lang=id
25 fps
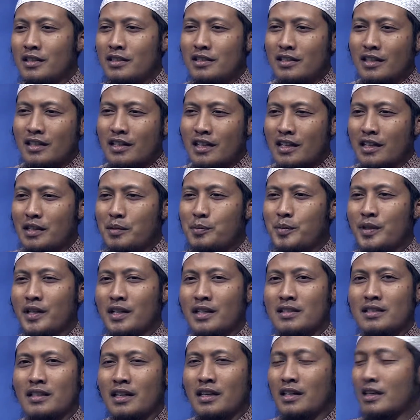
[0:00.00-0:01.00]
Sekarang
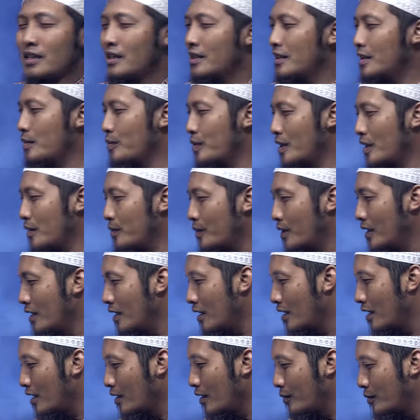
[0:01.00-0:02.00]
beras harganya
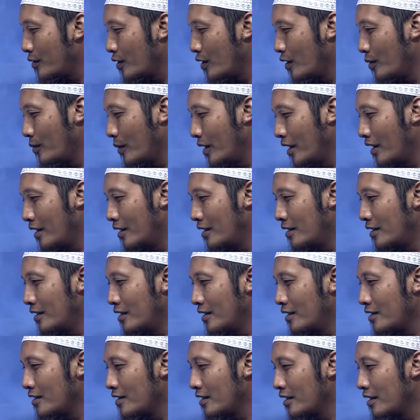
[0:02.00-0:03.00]
berapa, Abdurrahman?
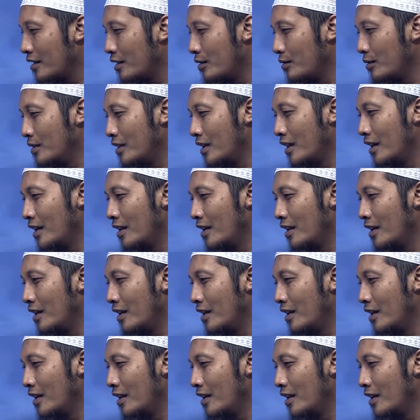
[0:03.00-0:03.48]
sekilonya?